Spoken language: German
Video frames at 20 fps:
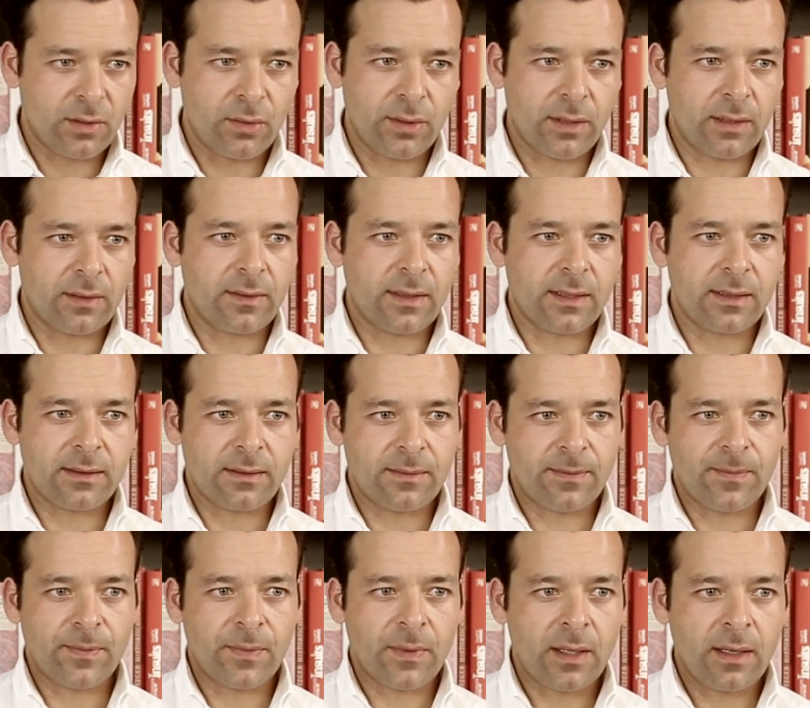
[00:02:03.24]
tu
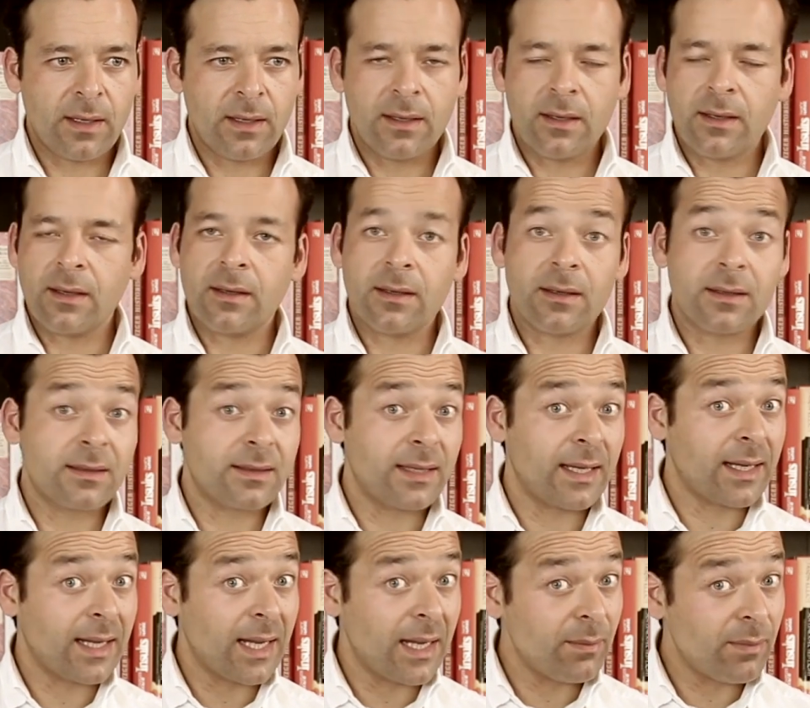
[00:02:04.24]
irgendwas.
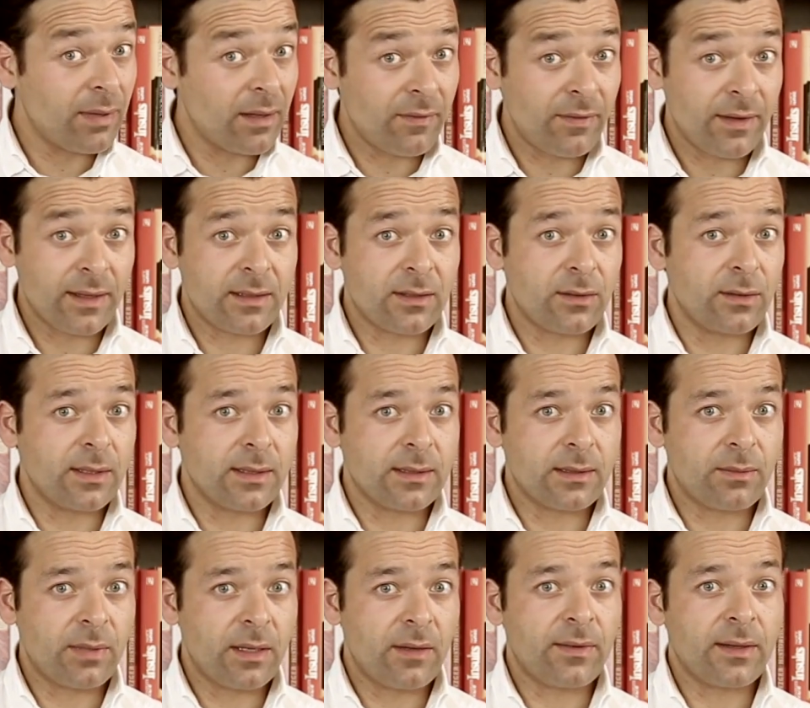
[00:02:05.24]
Sei kein
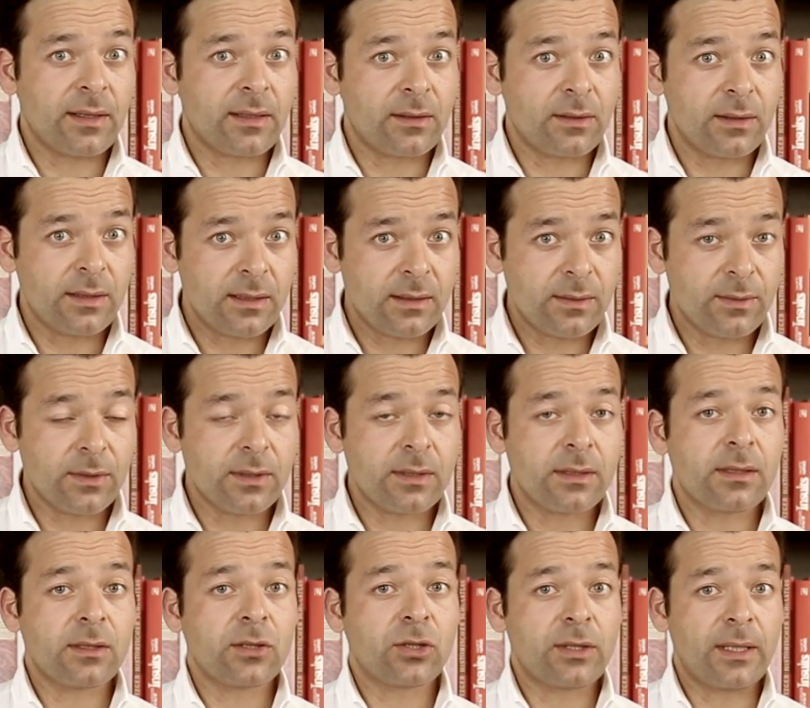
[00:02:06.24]
Perfektionist.
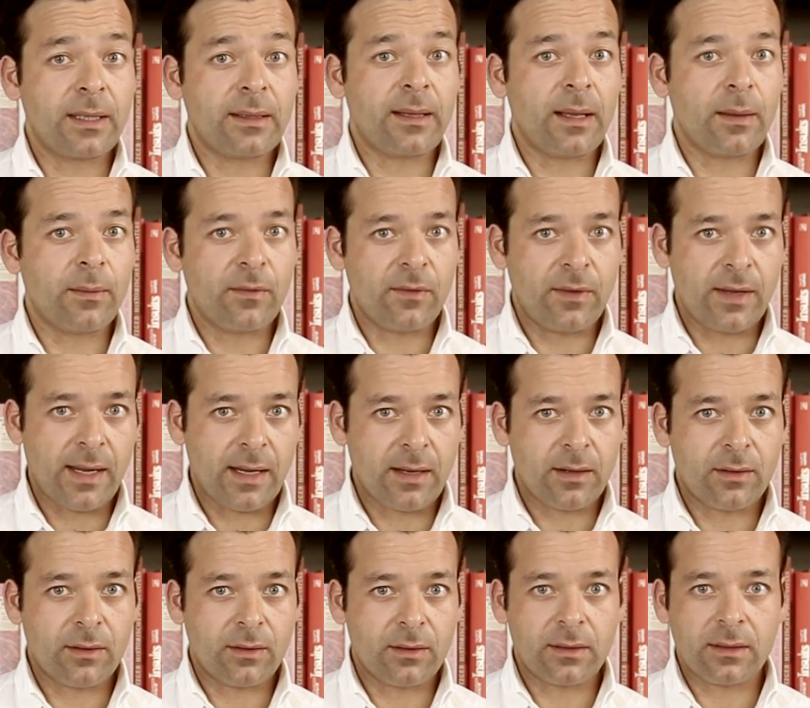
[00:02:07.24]
Perfektionismus steht dir im
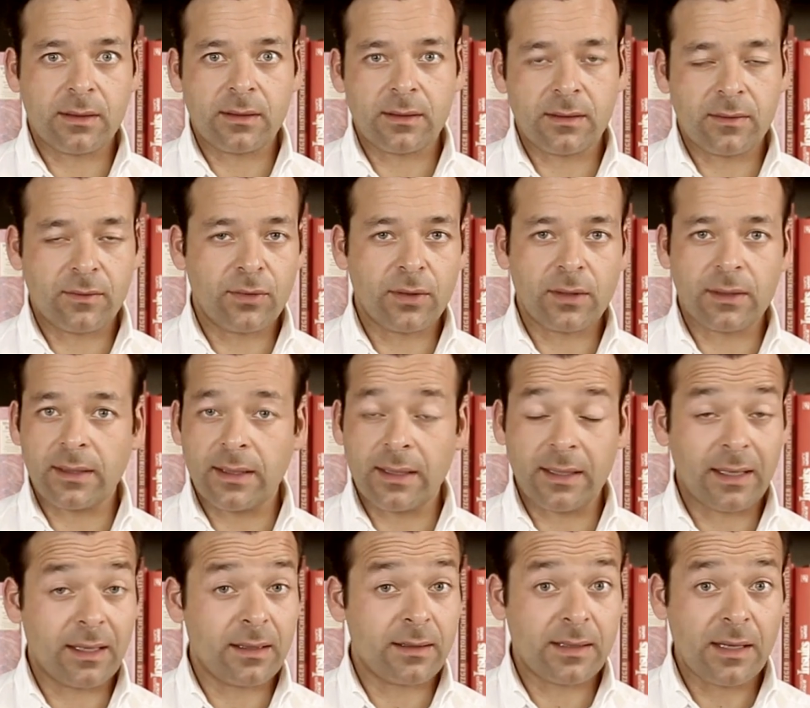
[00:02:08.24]
Weg. Und es führt,
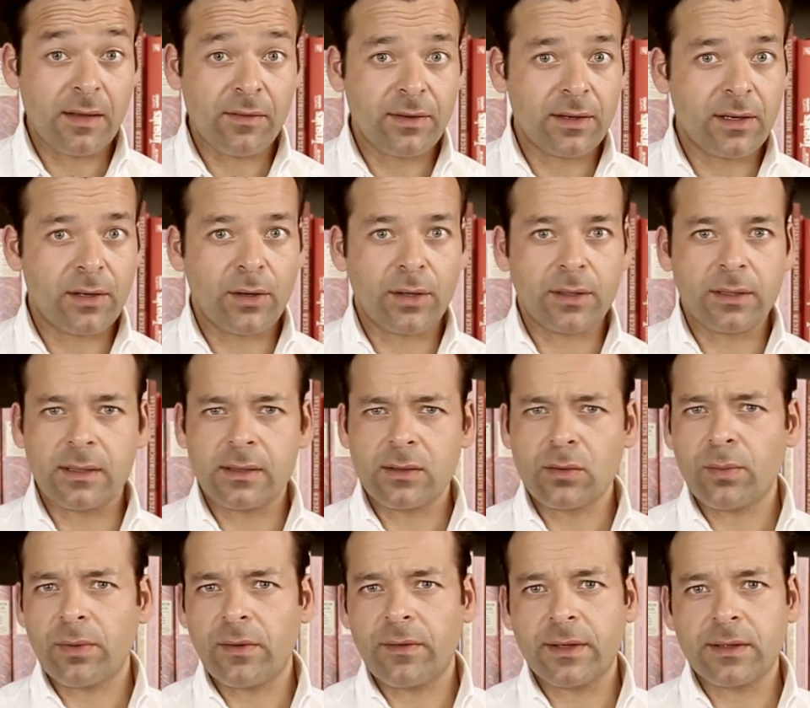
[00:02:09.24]
ich kenne sehr viele Leute, die
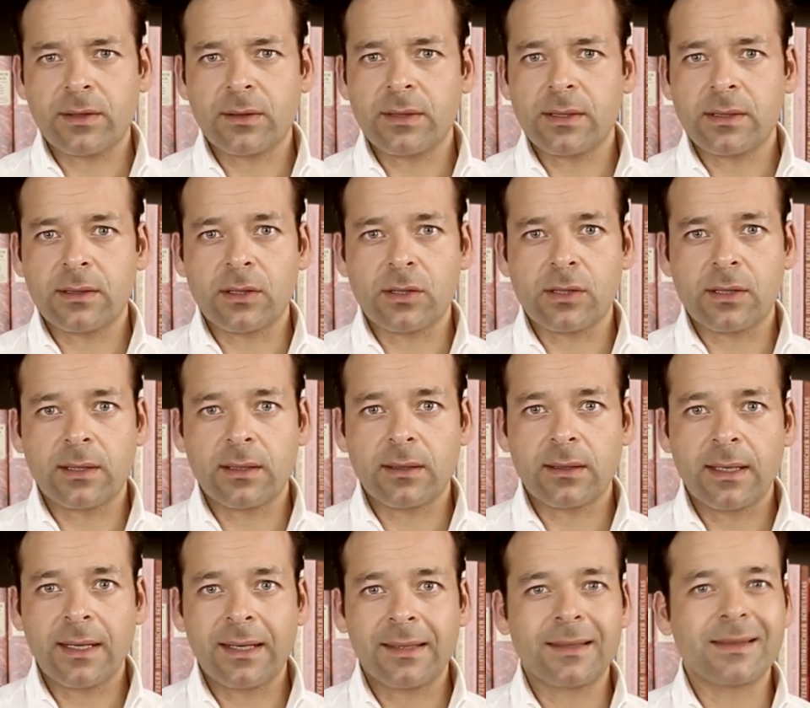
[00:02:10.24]
so perfektionistisch
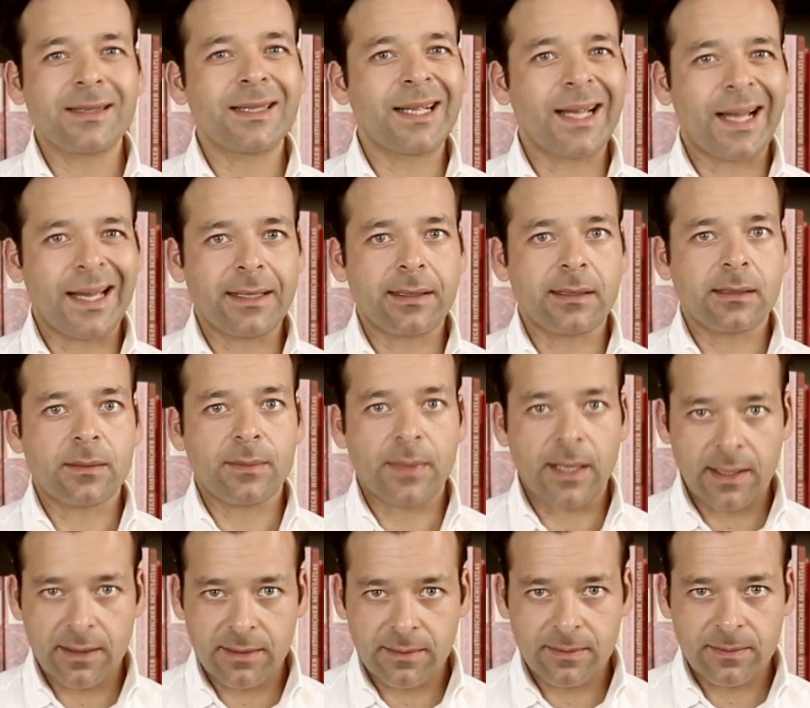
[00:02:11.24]
sind, dass sie gar nichts
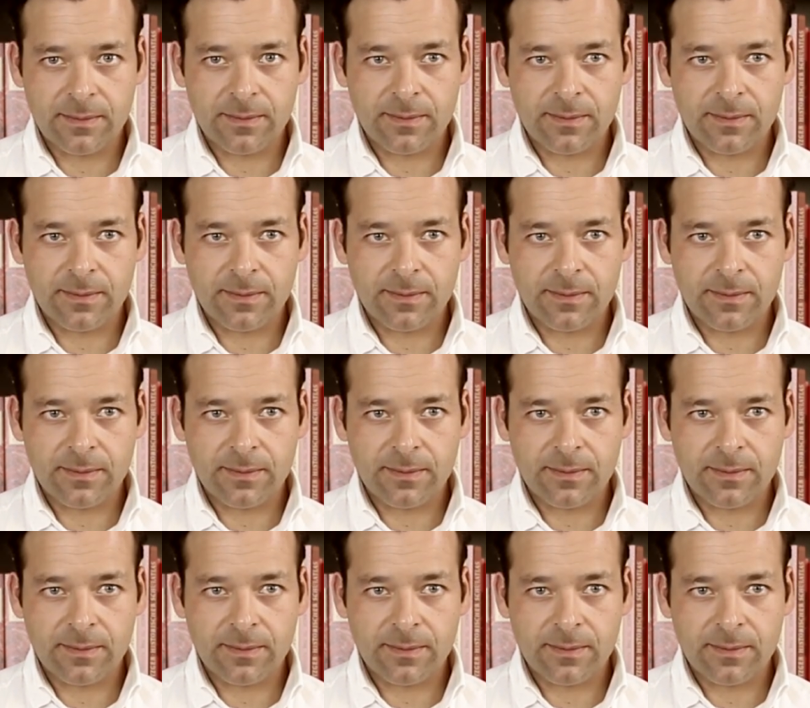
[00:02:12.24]
machen.